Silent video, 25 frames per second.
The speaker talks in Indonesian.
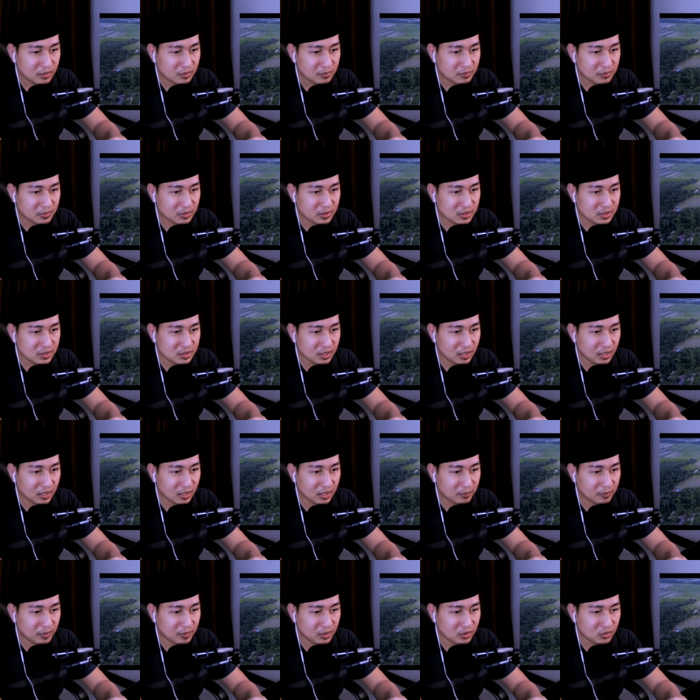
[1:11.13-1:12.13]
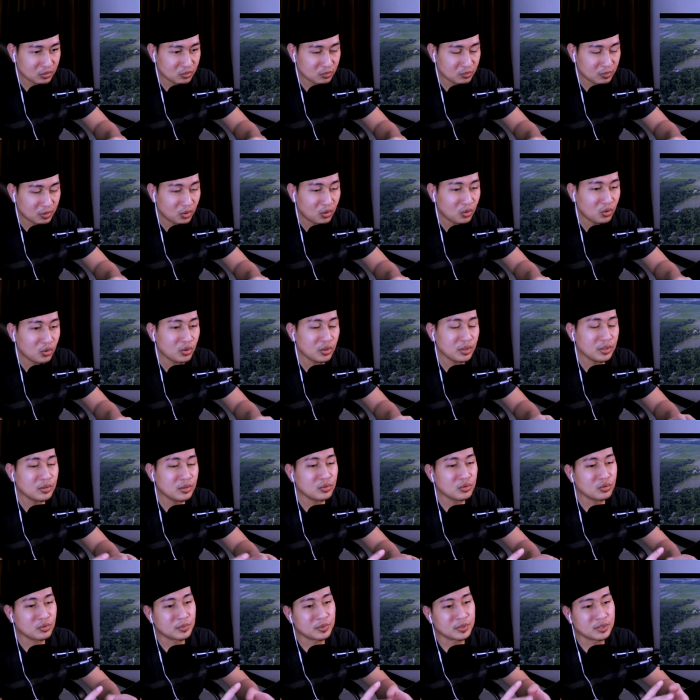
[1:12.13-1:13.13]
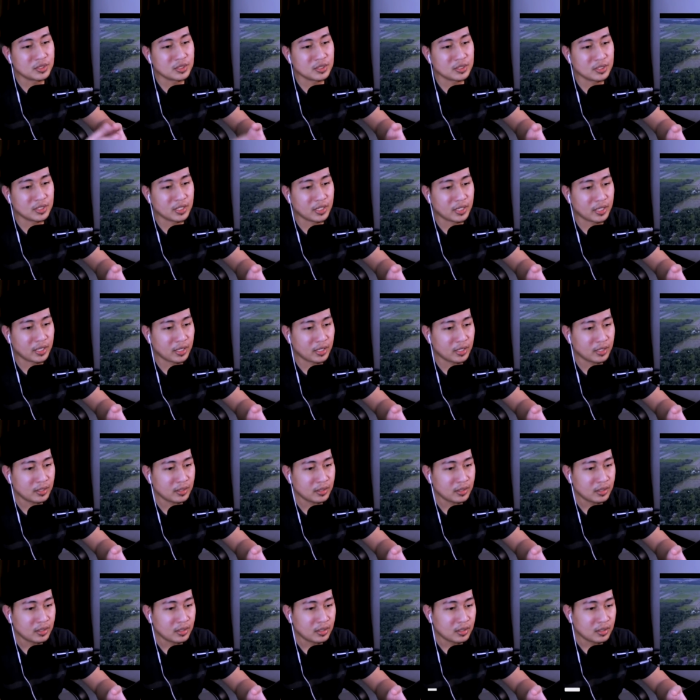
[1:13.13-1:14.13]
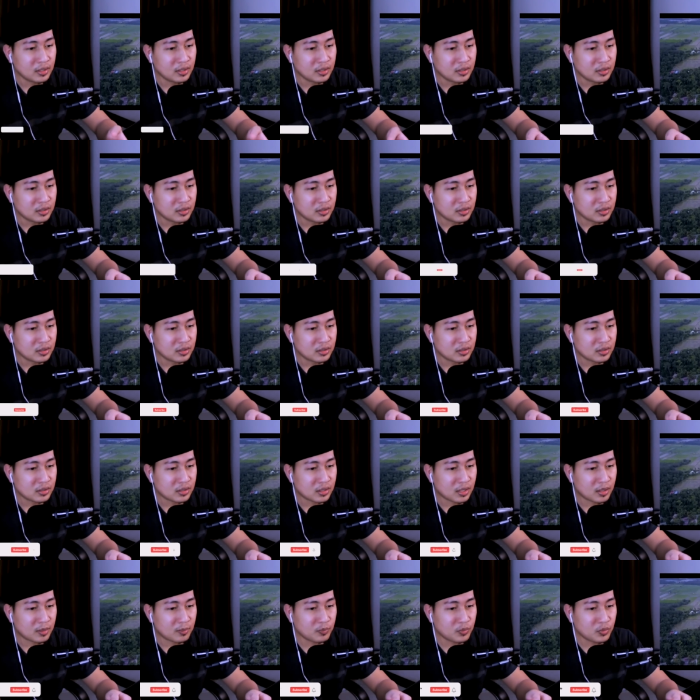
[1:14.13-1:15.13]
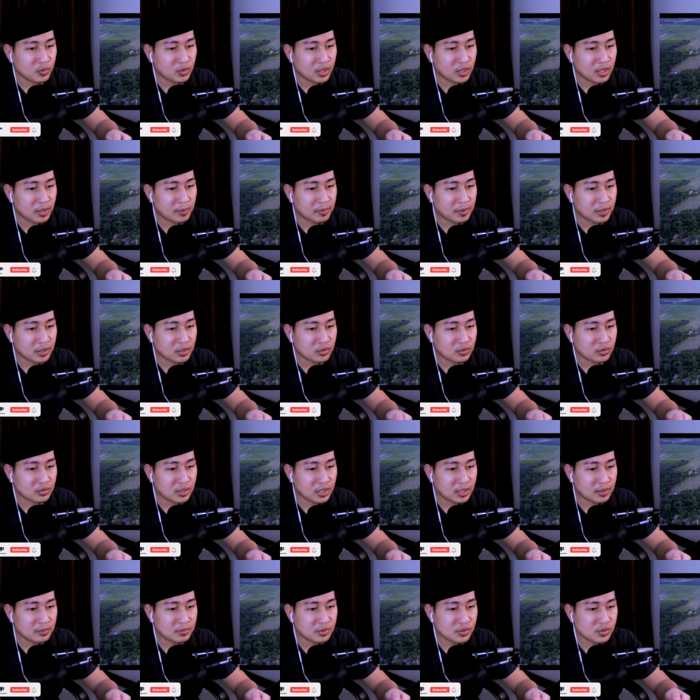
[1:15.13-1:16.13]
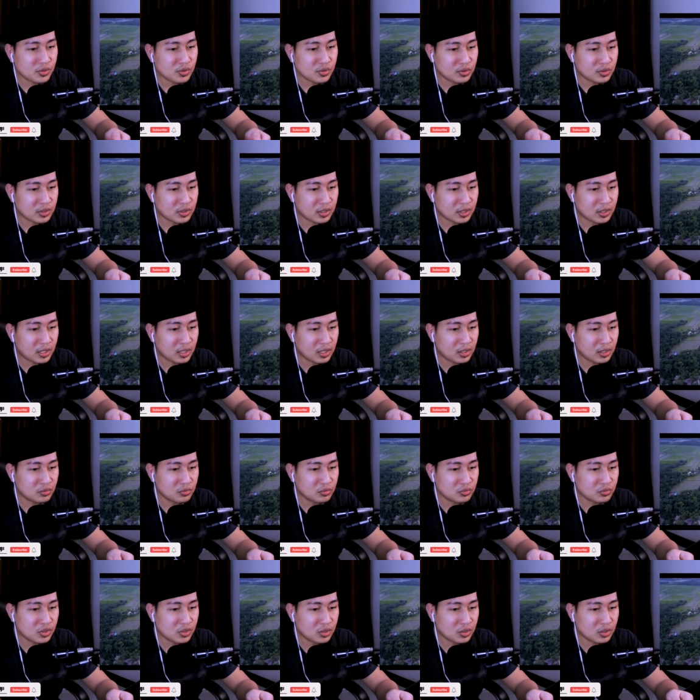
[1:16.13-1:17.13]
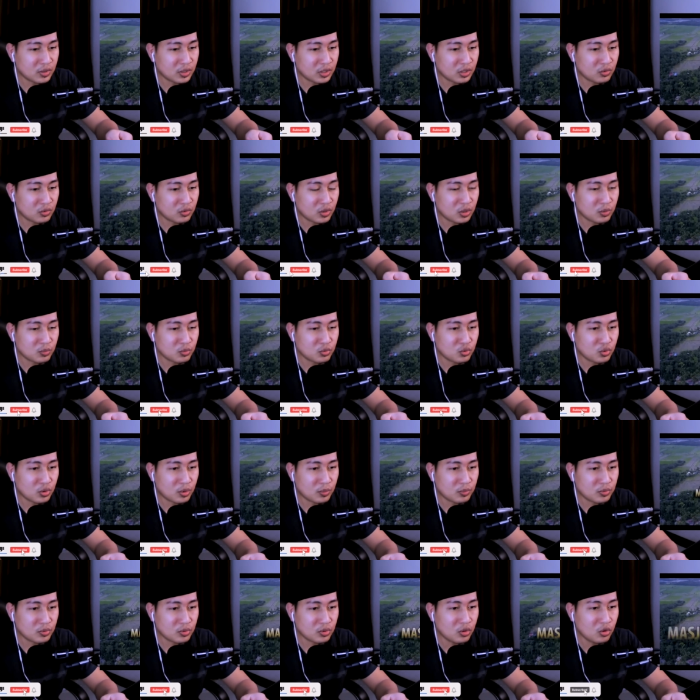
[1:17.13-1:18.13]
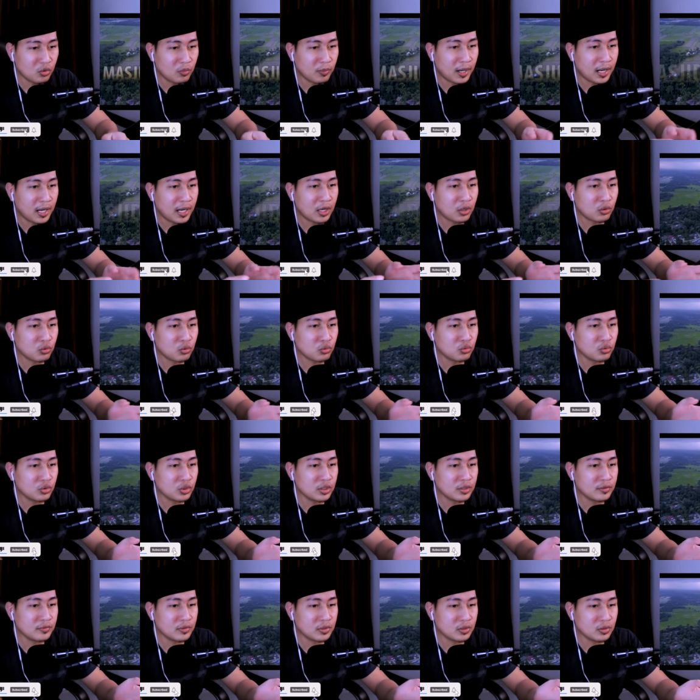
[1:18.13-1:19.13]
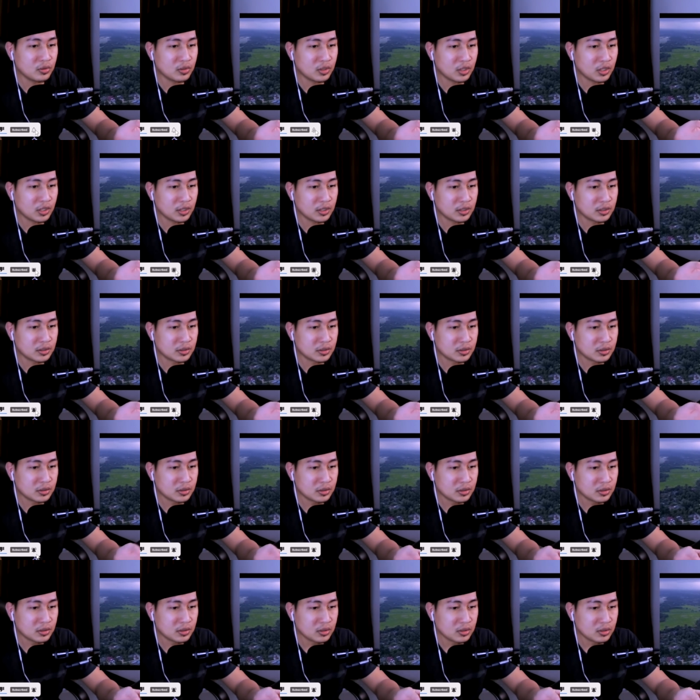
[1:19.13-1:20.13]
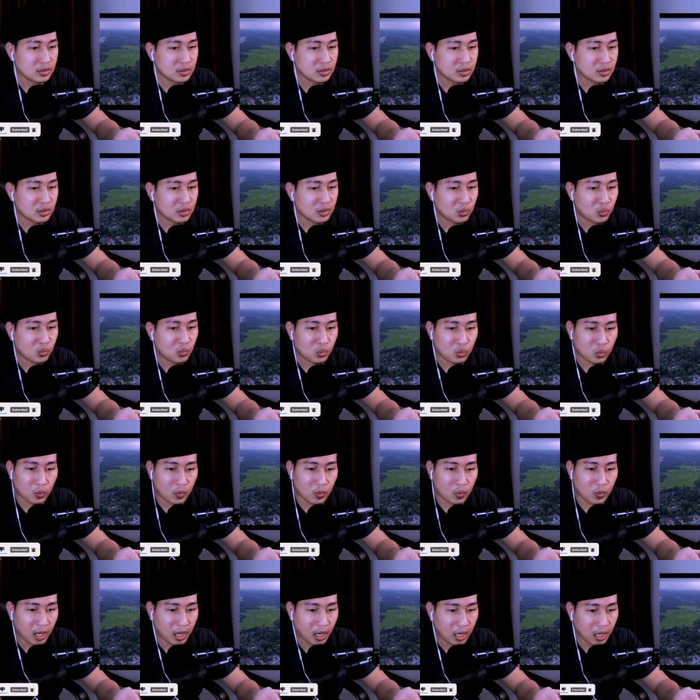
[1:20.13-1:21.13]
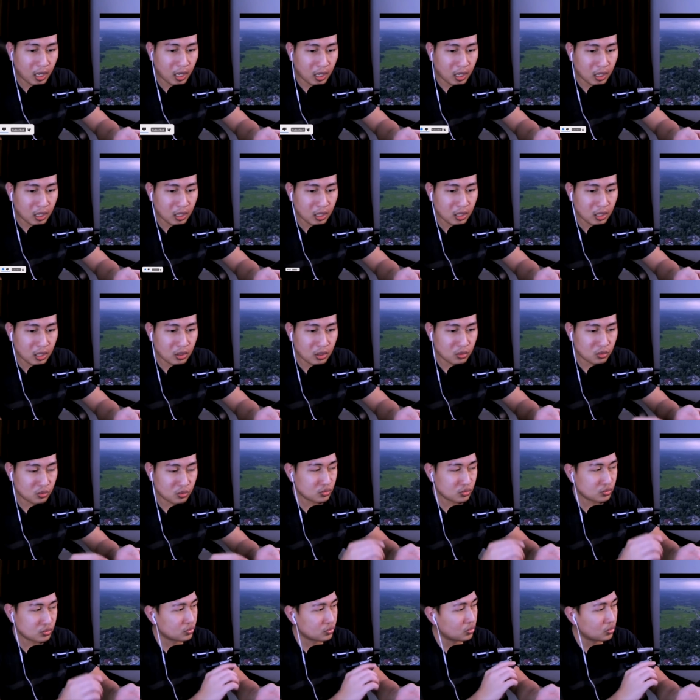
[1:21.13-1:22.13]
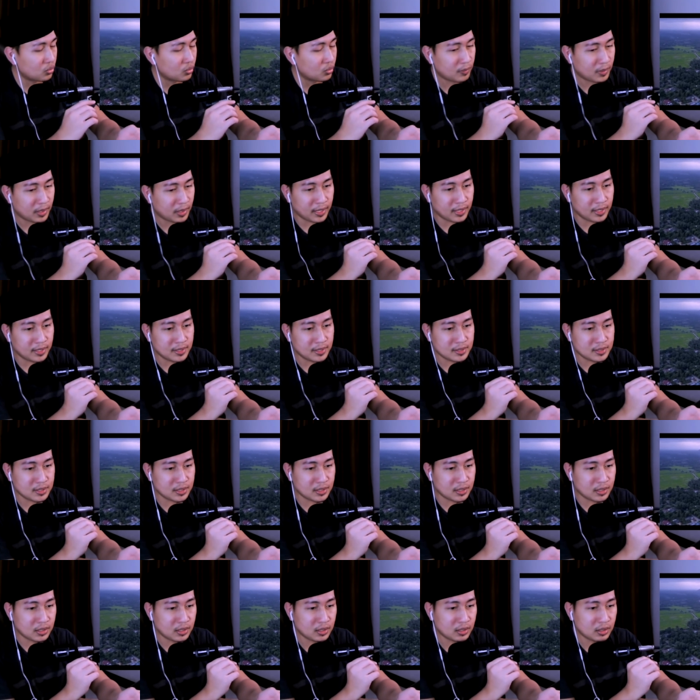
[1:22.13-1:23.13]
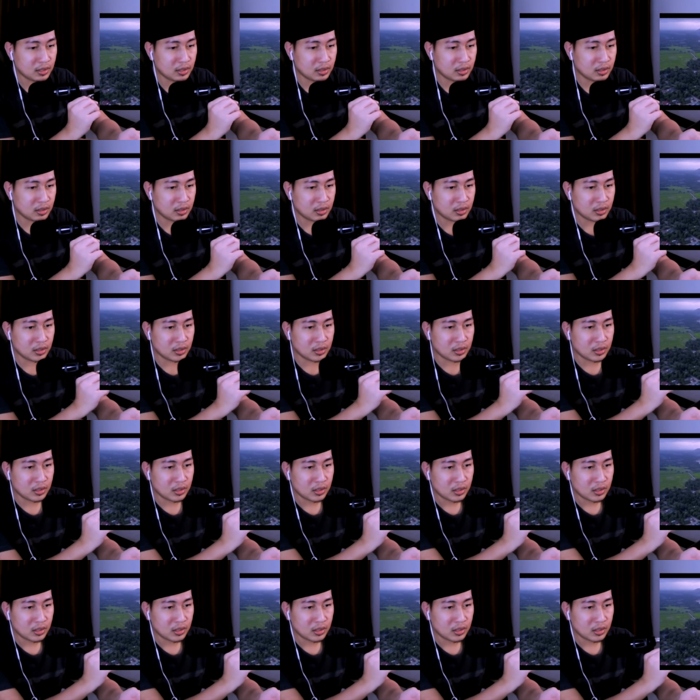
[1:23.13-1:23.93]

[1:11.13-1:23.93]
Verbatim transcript: Masjid Lapan Kubo itu masjidnya ya Kampung Lapan Kotak Besut Terengganu Januari 2020 Oh baru nih video guys Wow so amazing ini